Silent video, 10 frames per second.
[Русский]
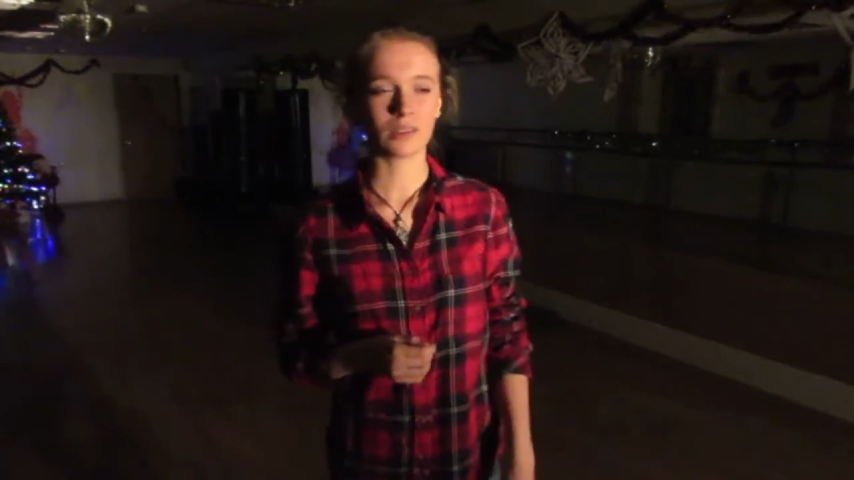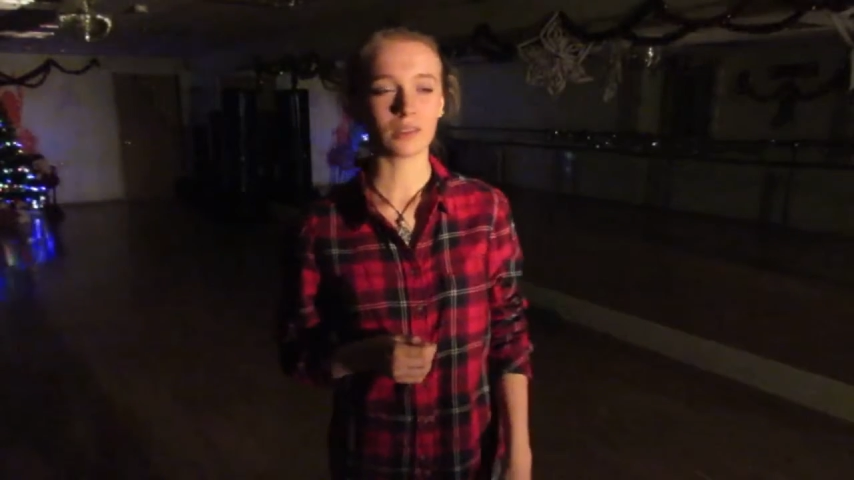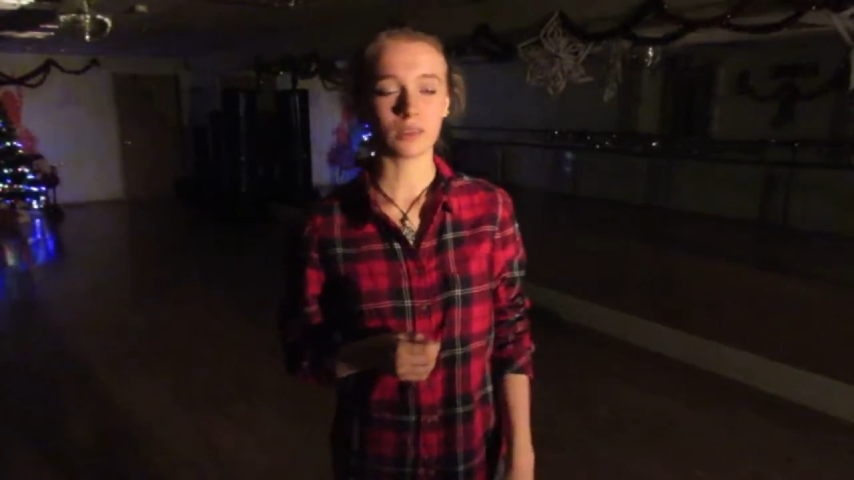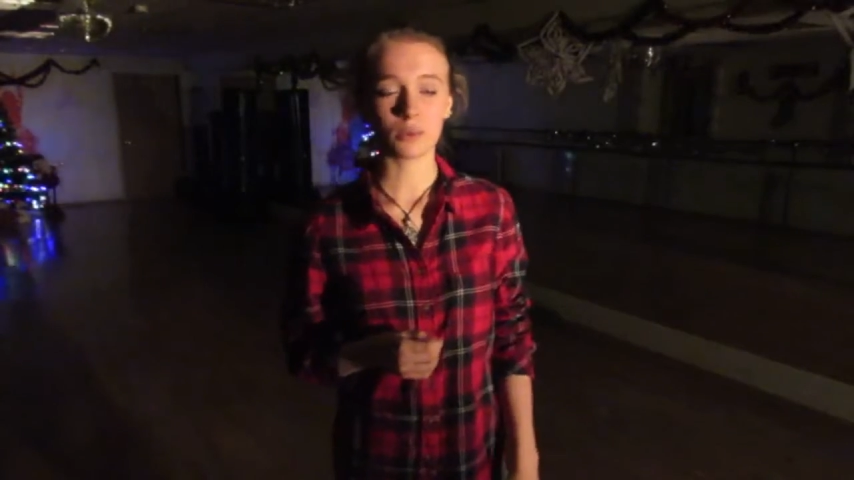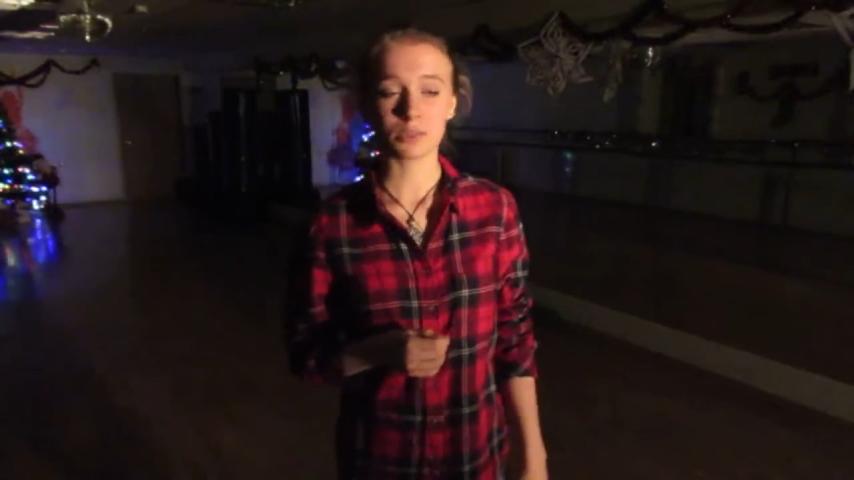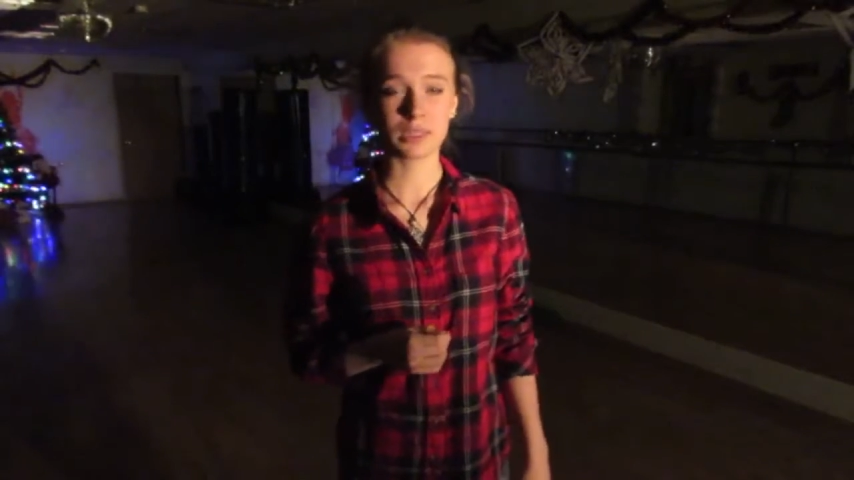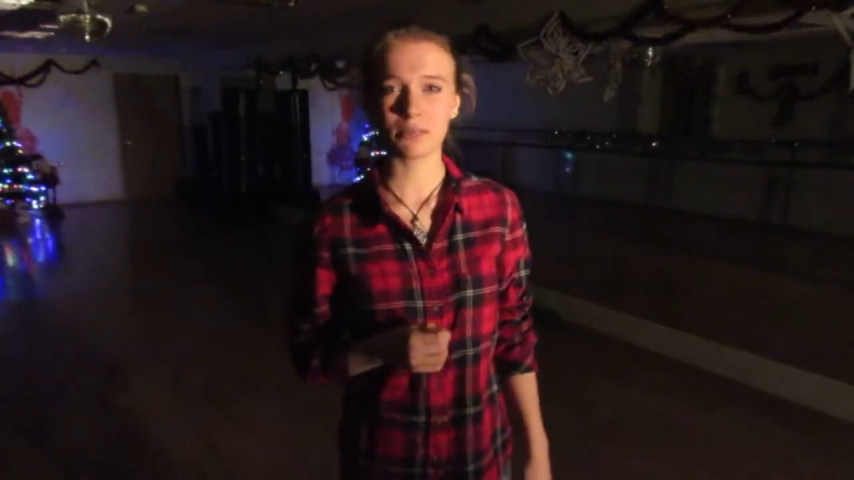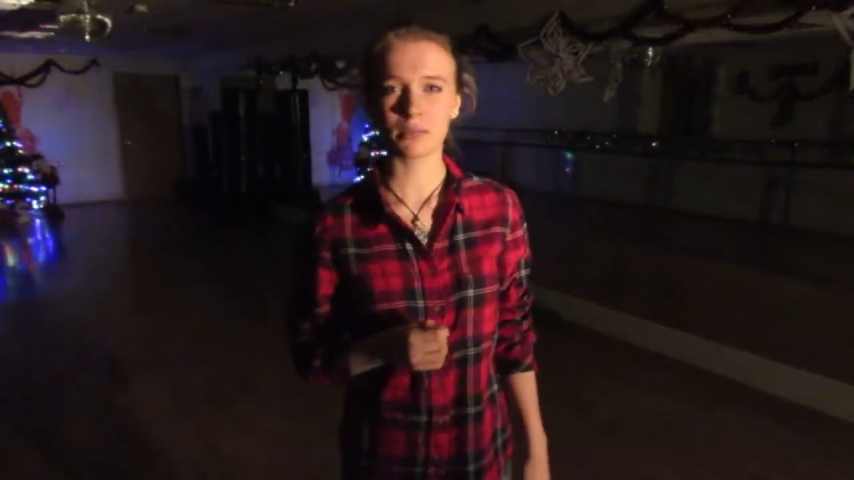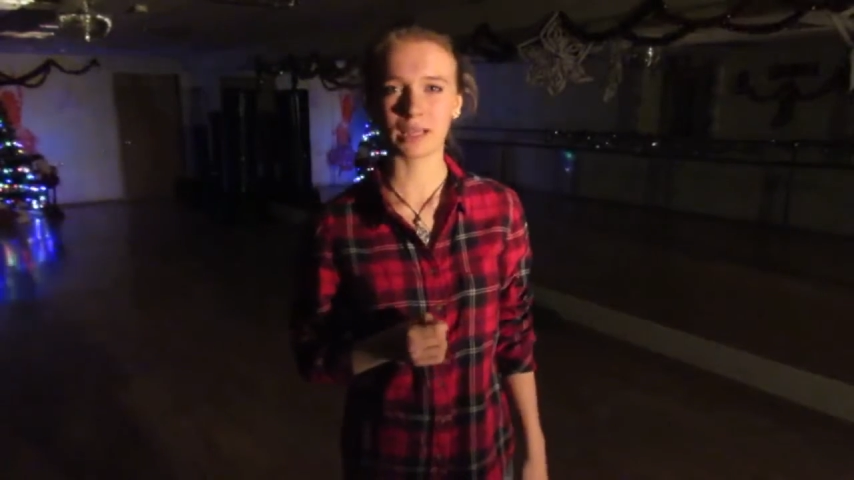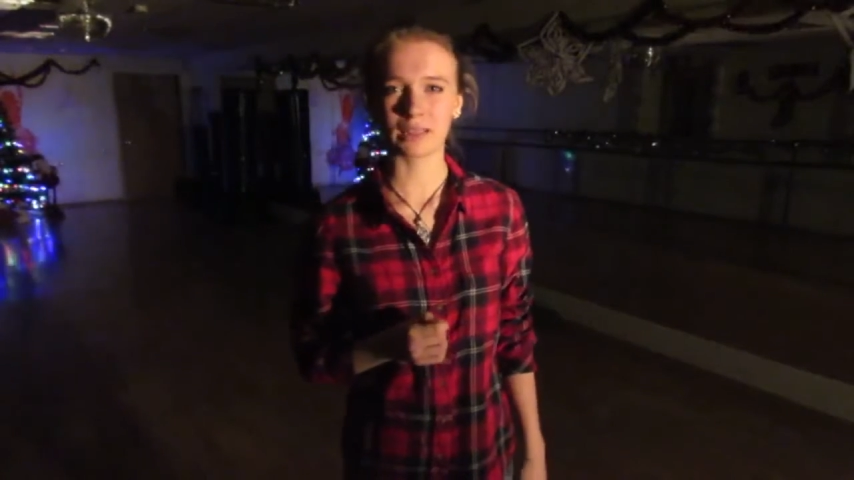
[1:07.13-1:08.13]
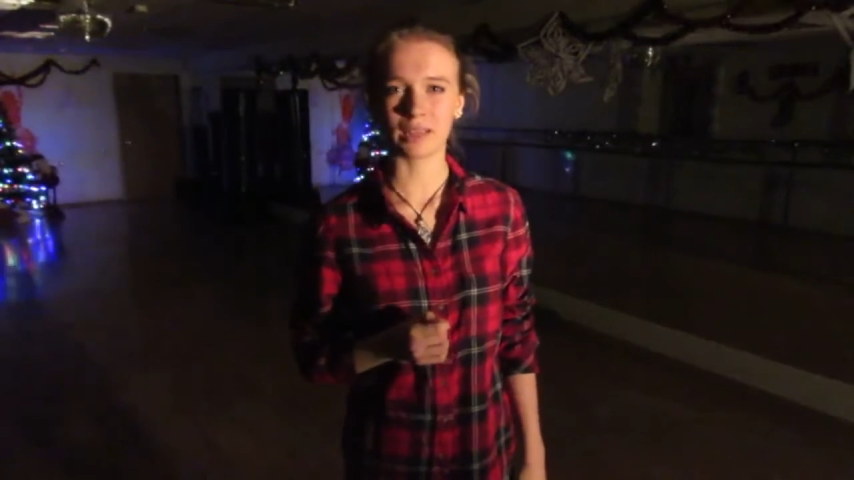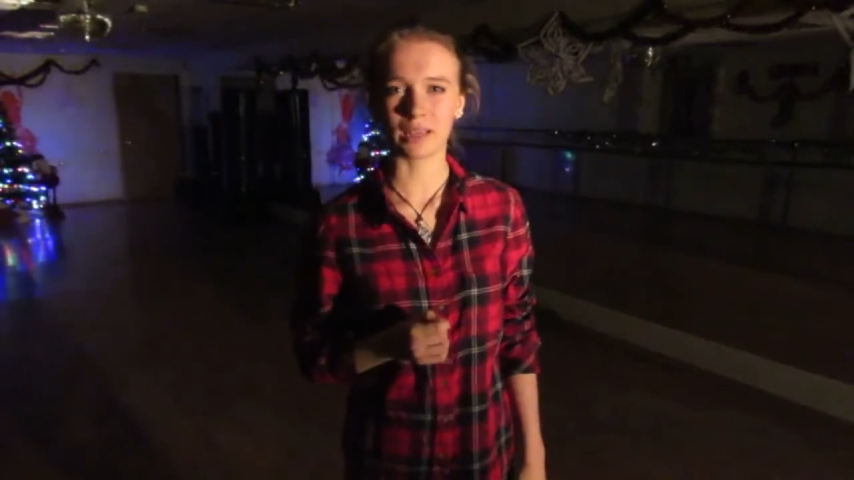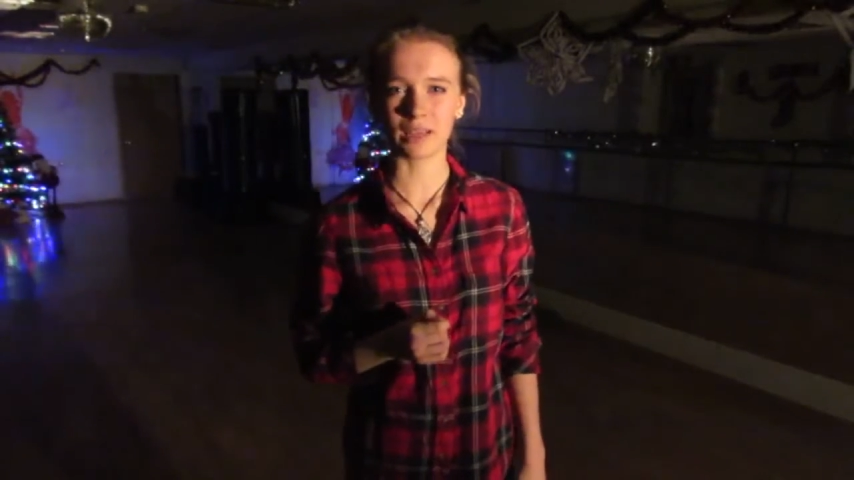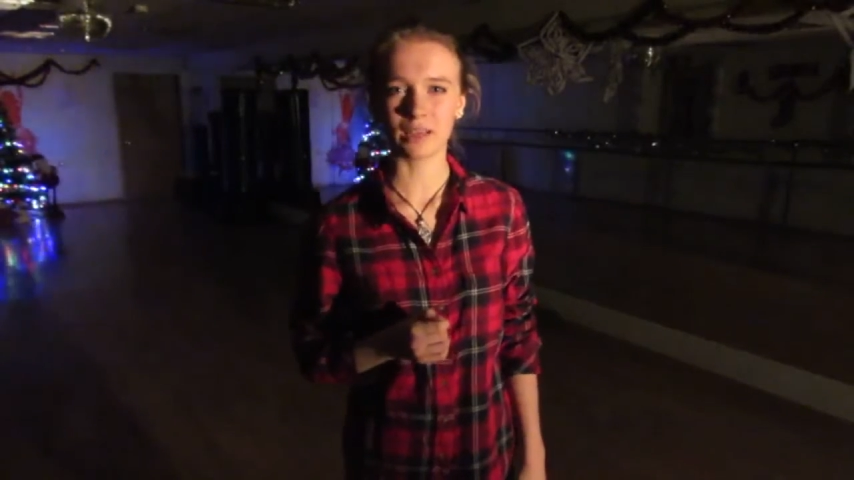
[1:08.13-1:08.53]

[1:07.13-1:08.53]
Но всем, родная,